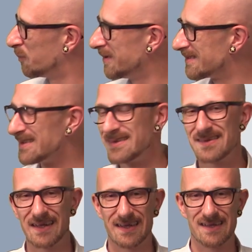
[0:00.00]
bis
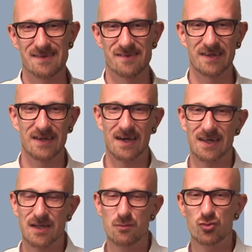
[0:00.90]
16
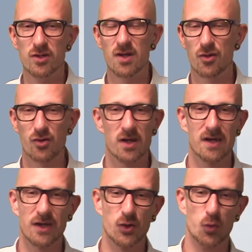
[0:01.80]
Grad im Schnitt, also eine
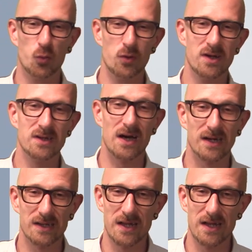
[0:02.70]
recht ruhige Nacht.